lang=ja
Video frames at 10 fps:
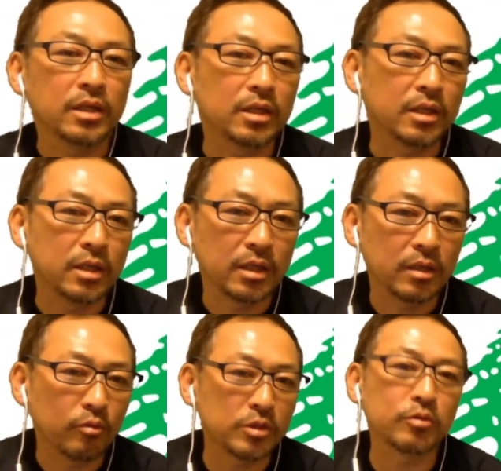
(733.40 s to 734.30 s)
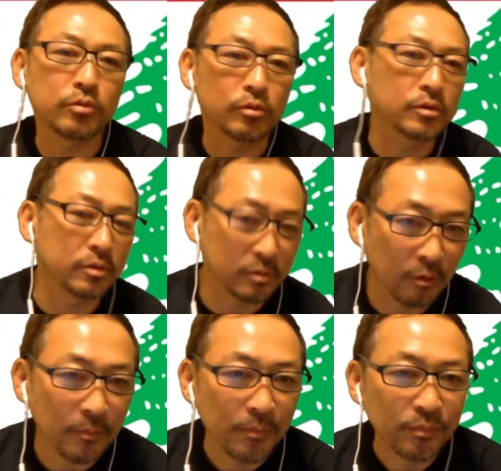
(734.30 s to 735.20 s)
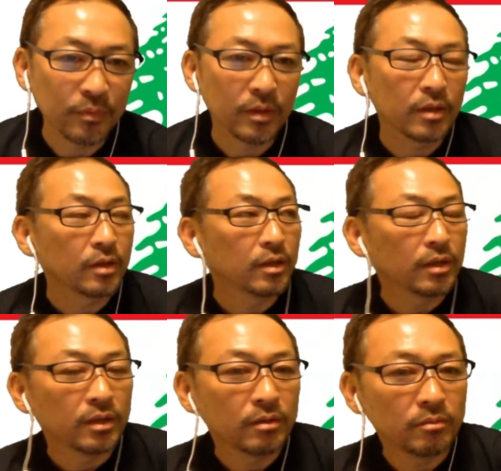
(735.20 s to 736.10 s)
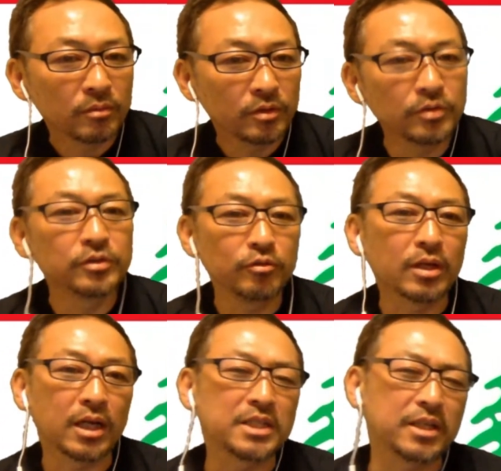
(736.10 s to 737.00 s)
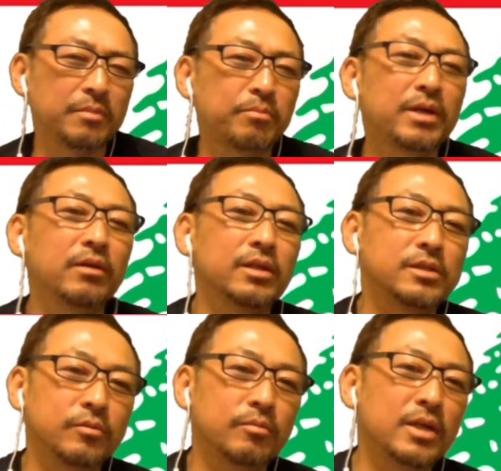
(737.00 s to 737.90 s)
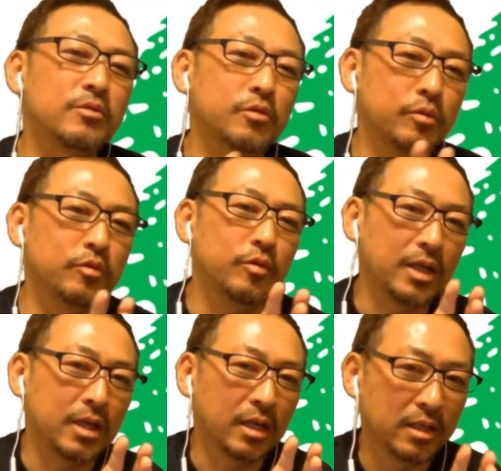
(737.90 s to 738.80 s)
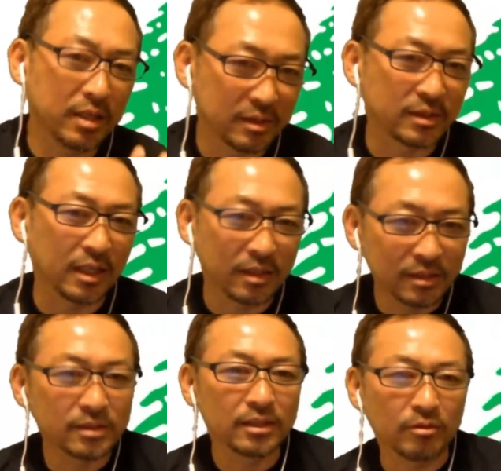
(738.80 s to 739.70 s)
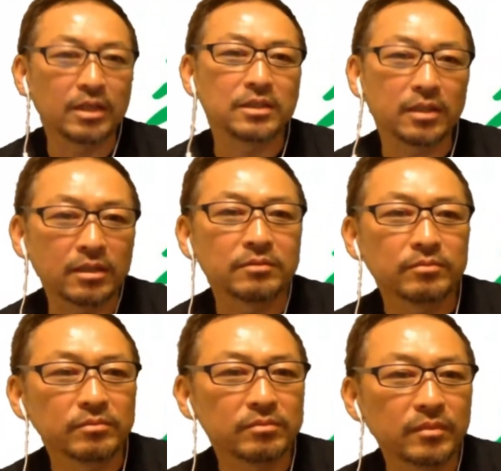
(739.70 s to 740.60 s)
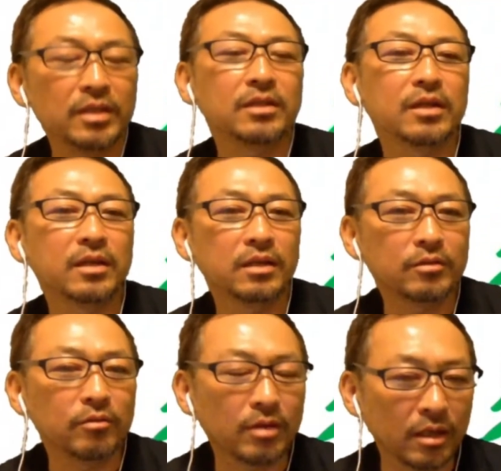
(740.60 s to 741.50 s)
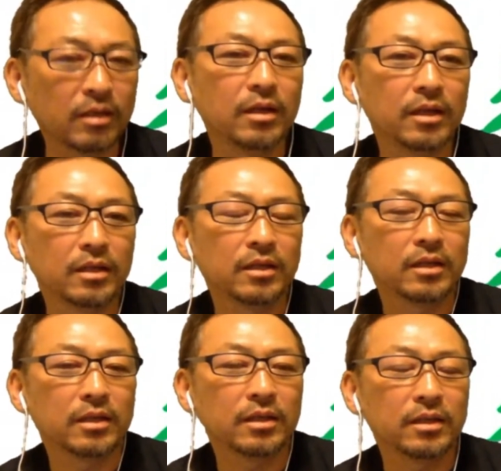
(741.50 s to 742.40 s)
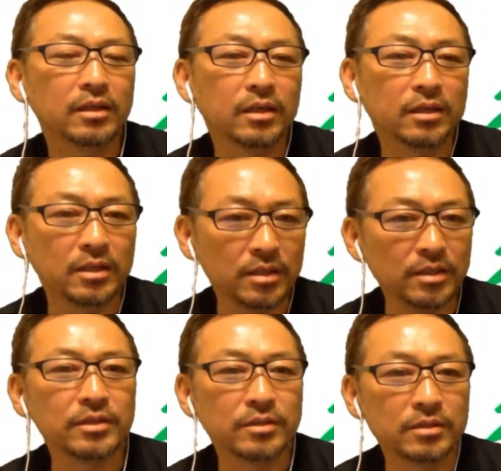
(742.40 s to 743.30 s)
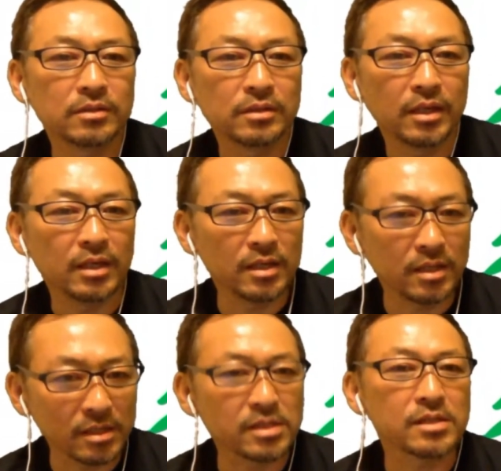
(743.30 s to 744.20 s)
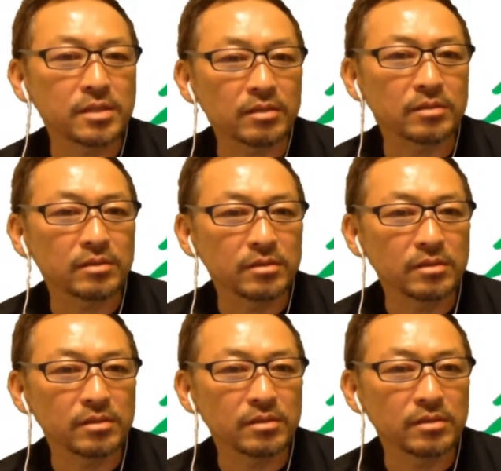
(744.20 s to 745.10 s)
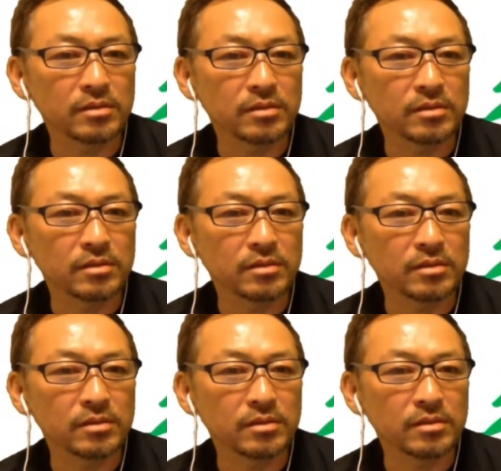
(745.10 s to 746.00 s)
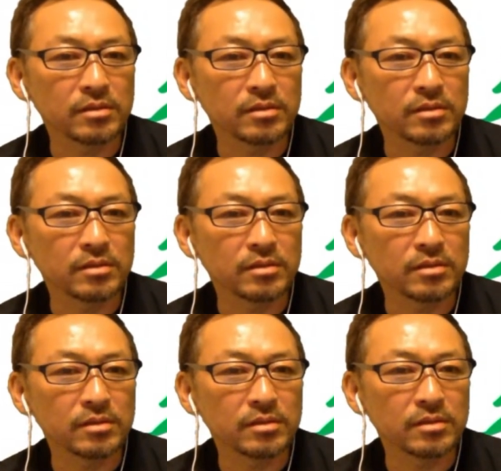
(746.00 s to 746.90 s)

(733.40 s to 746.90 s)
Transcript: えー、お仕事をすると。っていうような会社がいっぱいあるわけですよ。マイクロソフトに限らずたくさんの会社がある。インターネット関連。金融、映画制作、製造業、貿易業、